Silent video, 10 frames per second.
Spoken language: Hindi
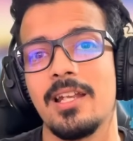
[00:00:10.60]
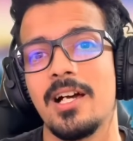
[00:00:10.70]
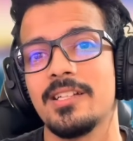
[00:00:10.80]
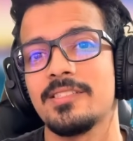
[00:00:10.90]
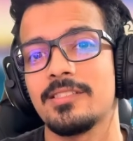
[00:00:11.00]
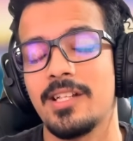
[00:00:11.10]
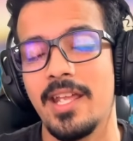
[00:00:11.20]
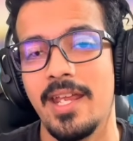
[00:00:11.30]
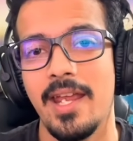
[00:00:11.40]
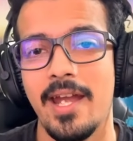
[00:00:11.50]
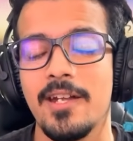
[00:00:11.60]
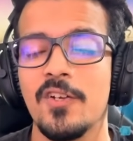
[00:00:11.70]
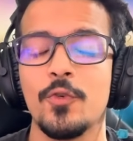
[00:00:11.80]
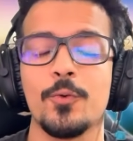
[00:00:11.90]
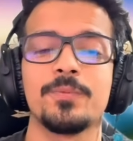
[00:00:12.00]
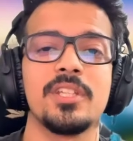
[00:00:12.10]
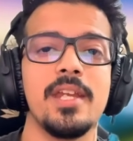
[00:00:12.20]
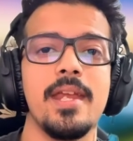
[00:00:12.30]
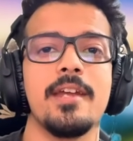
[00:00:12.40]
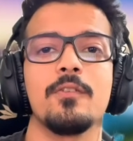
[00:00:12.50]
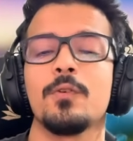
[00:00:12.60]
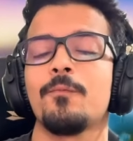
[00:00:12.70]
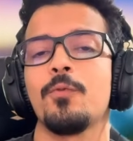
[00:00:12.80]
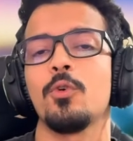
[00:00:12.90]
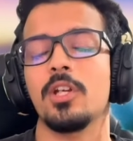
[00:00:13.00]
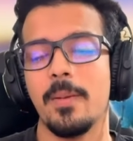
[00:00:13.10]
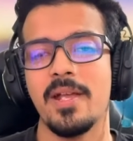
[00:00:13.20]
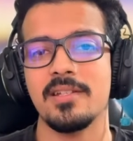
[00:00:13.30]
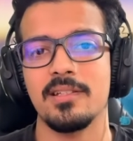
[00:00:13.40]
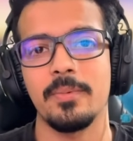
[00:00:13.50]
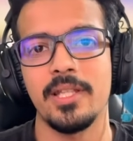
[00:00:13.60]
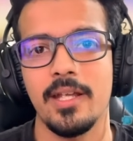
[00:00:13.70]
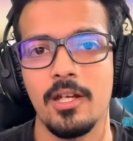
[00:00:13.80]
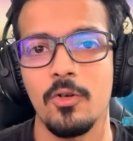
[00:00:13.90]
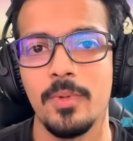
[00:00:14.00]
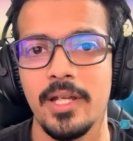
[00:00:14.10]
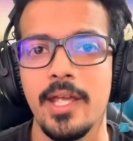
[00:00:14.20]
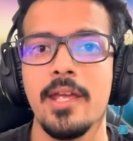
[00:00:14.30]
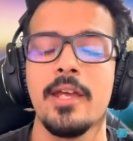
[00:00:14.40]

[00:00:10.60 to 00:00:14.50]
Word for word: लास्ट डे एंड ग्रुप थ्री एंड ग्रुप फोर के मैचेस हमें देखने को मिलेंगे